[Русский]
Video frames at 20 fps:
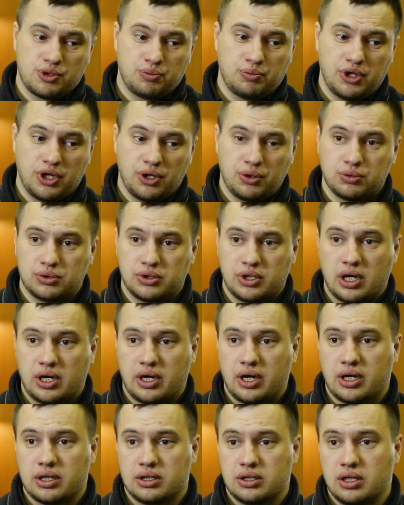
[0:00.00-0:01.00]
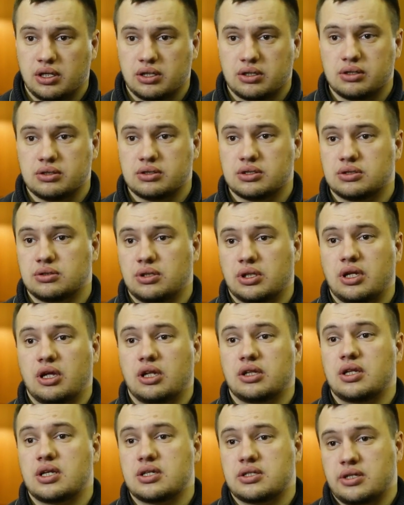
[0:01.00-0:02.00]
же период такая деятельность, она
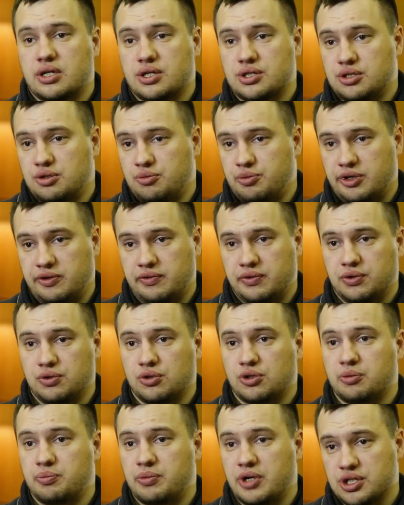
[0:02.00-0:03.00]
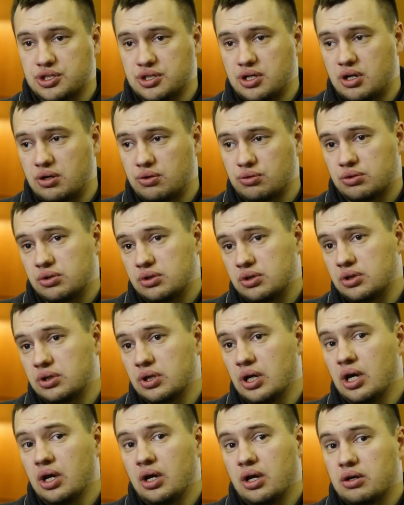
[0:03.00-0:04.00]
однозначно приведет к пожару и
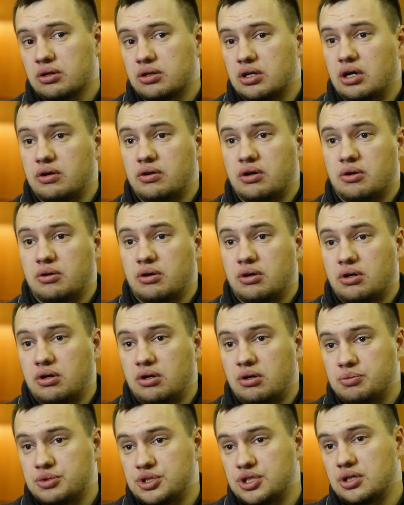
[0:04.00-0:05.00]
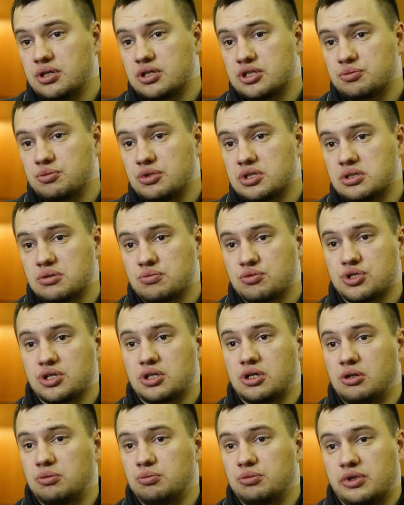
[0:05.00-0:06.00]
общение с местными
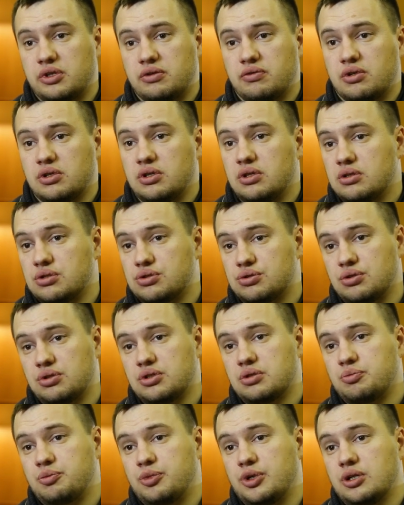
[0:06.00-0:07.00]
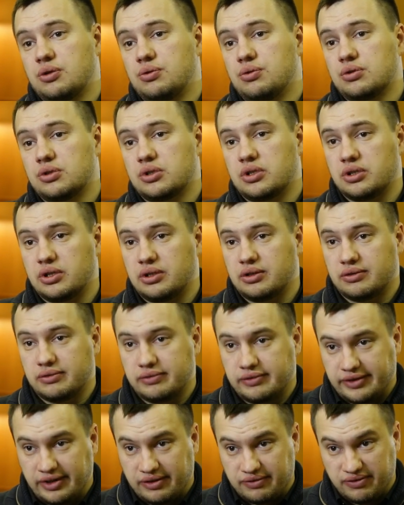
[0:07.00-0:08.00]
жителями подтвердило, что эти полигоны
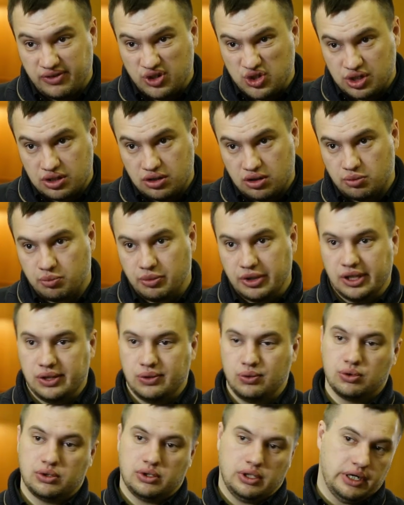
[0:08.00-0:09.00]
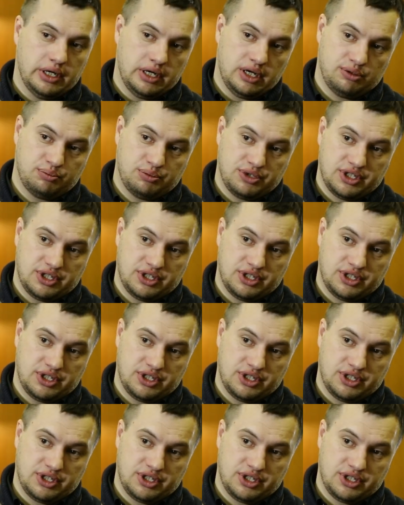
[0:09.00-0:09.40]
в кавычках полигоны горят